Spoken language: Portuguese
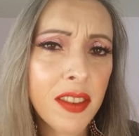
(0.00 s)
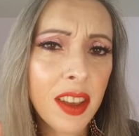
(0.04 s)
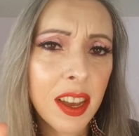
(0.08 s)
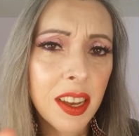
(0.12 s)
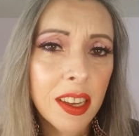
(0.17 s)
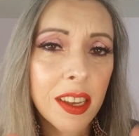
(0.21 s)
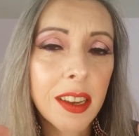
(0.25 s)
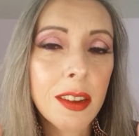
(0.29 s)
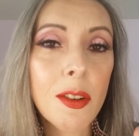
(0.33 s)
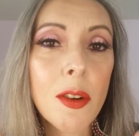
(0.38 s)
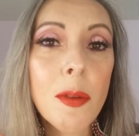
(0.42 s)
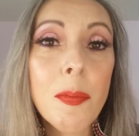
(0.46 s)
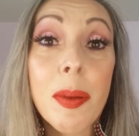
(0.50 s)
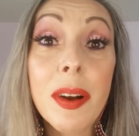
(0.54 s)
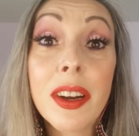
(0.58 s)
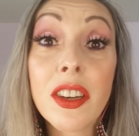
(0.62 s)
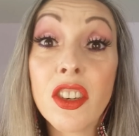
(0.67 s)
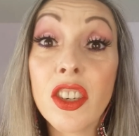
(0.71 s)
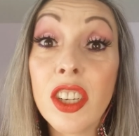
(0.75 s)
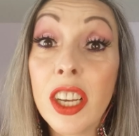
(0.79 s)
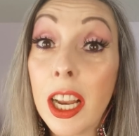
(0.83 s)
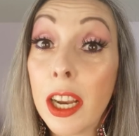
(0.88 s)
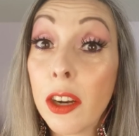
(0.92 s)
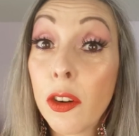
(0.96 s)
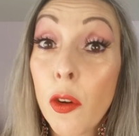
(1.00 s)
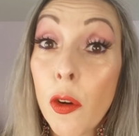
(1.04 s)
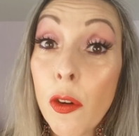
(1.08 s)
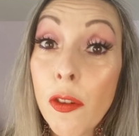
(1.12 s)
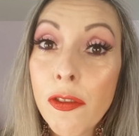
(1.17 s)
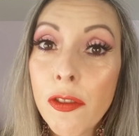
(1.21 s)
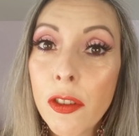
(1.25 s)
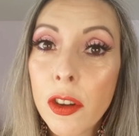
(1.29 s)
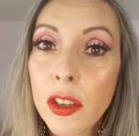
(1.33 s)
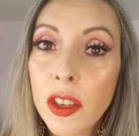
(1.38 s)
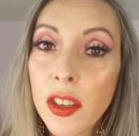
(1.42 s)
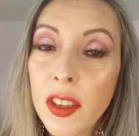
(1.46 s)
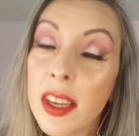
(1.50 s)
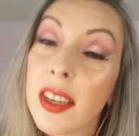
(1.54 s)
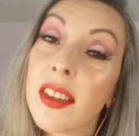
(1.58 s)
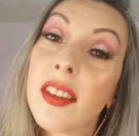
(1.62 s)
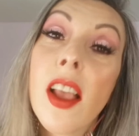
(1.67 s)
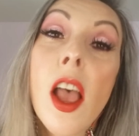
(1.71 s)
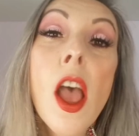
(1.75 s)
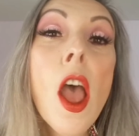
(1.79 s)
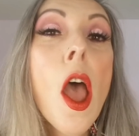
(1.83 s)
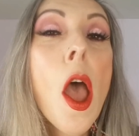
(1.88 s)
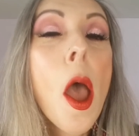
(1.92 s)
vim aqui compartilhar com vocês.